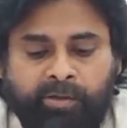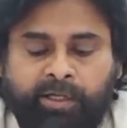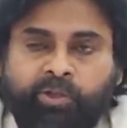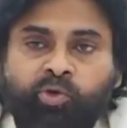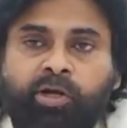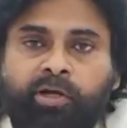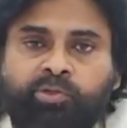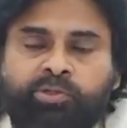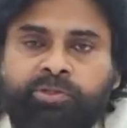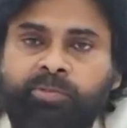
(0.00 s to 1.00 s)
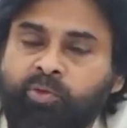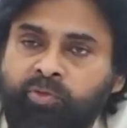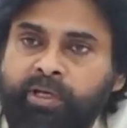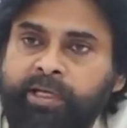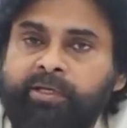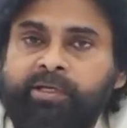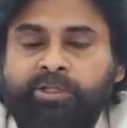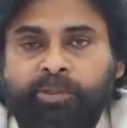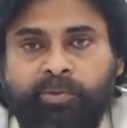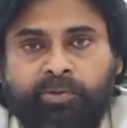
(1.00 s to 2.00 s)
నేను ఇది కూడా ఆలోచించాను మూడు వేల ఎకరాలు
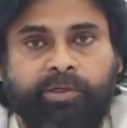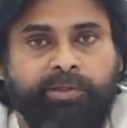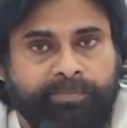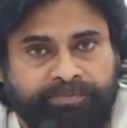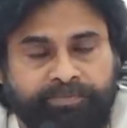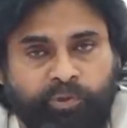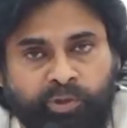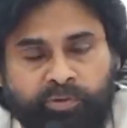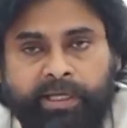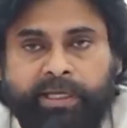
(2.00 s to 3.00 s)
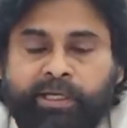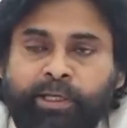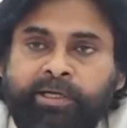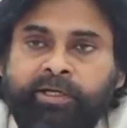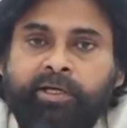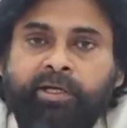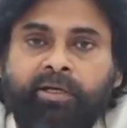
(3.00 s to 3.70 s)
సరిపోద్ది కాదు రెండు వేల ఎకరాలు అంటే